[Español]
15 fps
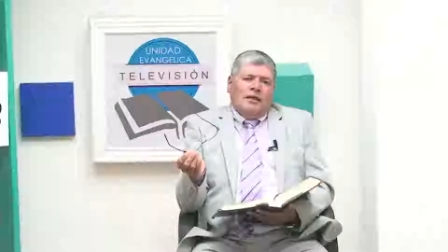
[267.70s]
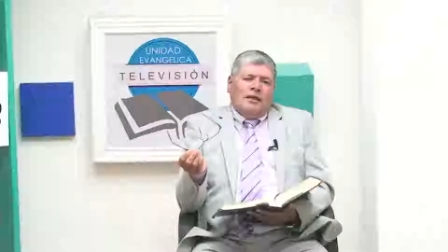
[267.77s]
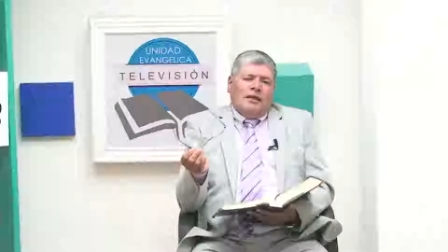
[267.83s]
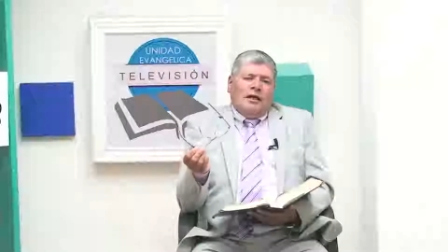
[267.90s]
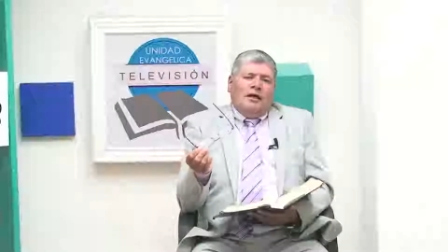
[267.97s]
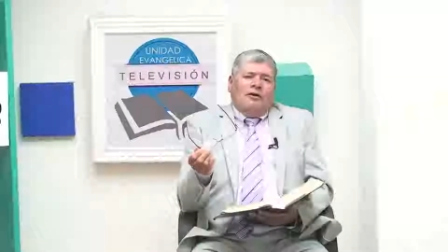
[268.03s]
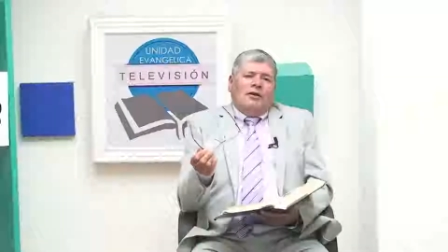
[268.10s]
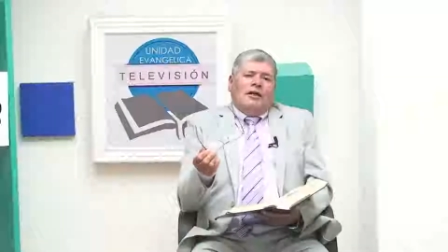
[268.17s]

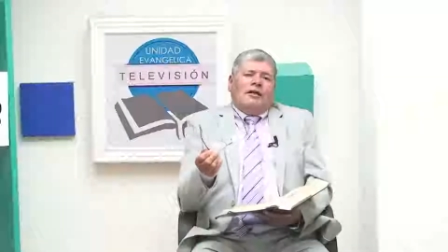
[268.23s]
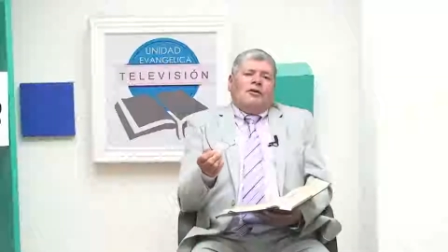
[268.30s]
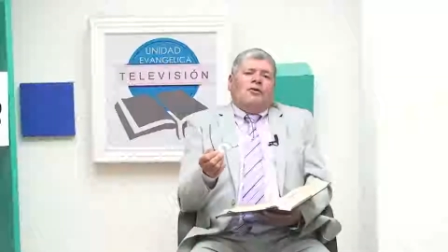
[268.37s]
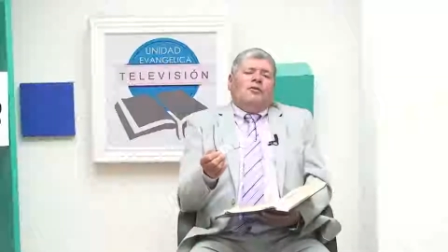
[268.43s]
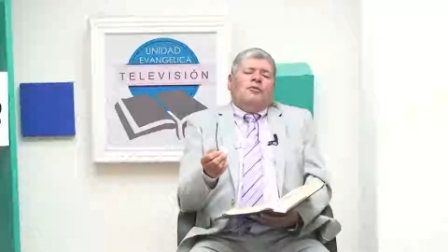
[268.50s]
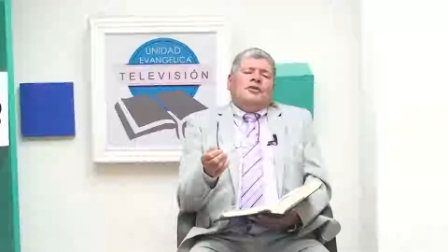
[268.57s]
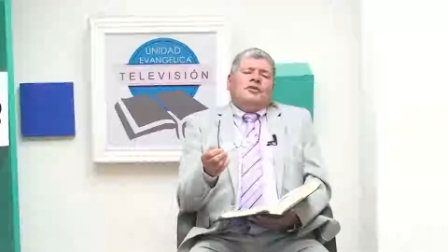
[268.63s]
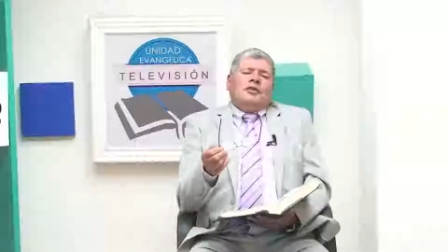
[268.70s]
Ahora,
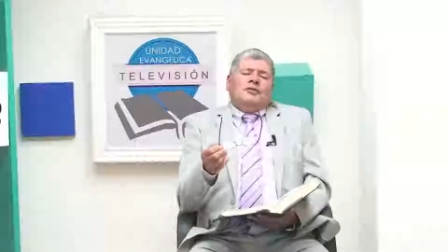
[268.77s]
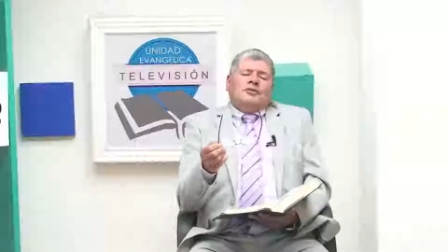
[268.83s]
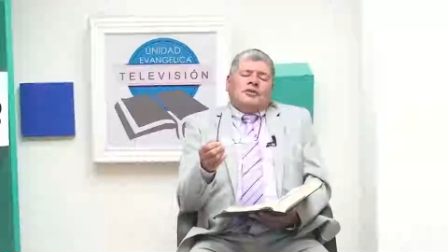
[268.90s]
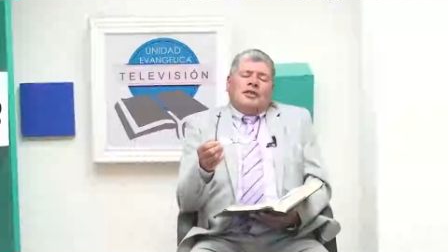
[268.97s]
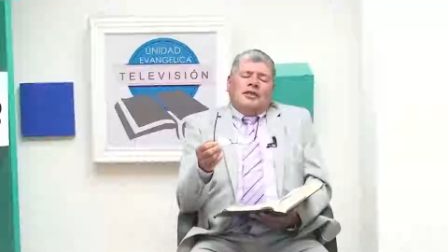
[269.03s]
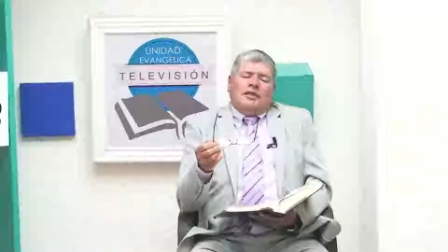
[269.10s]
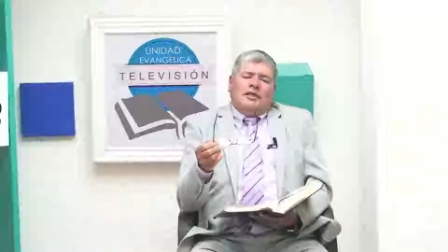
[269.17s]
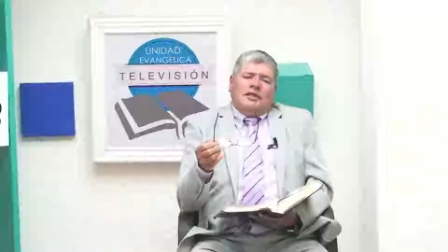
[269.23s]
¿cómo está
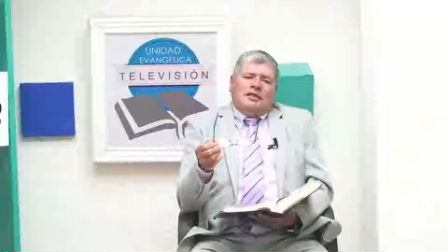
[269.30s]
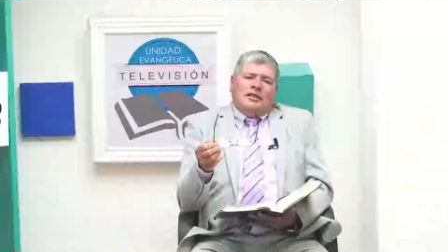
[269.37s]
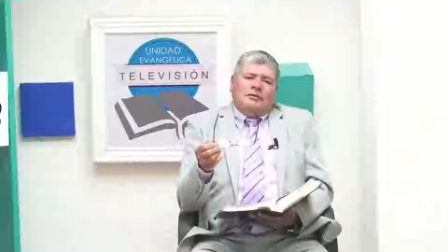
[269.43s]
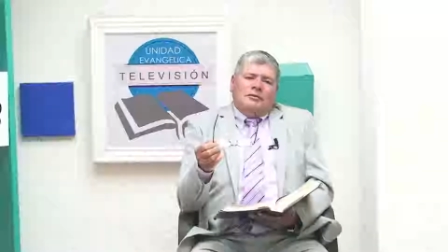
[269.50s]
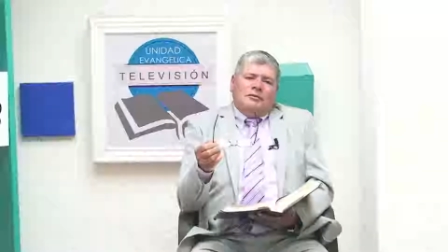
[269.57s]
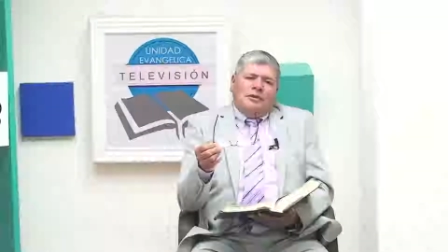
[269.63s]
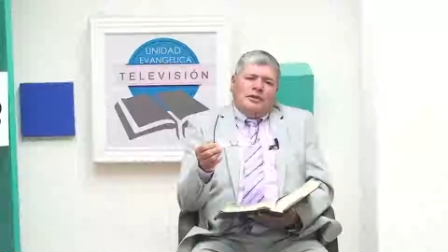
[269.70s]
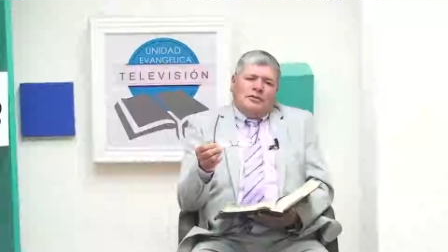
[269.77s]
usted en este
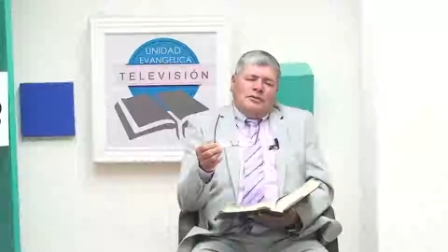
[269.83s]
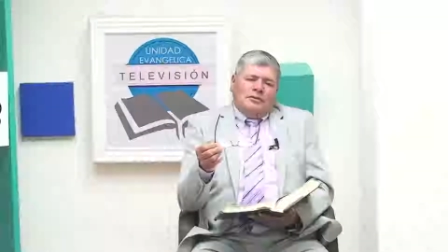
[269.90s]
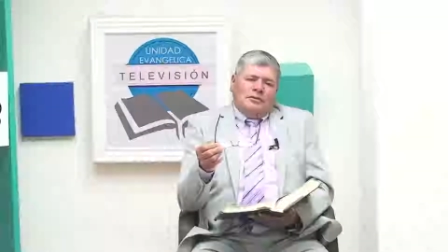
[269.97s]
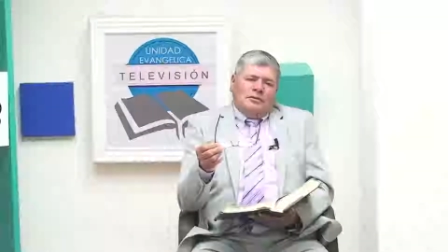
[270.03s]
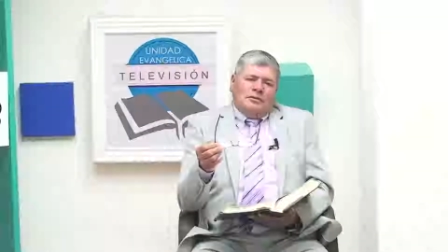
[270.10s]
momento?